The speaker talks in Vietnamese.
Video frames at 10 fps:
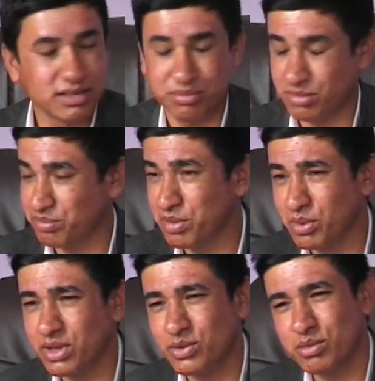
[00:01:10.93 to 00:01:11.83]
lên được
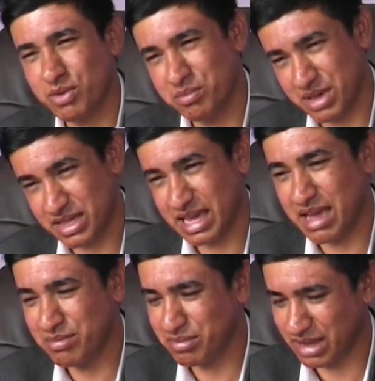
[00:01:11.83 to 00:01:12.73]
đỉnh núi lớn như
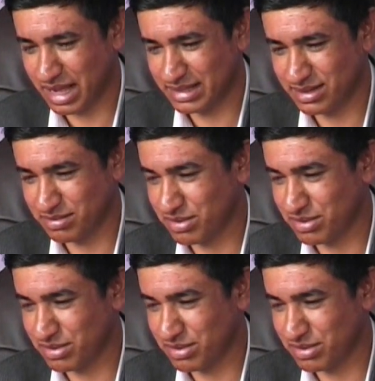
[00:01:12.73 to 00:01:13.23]
Everest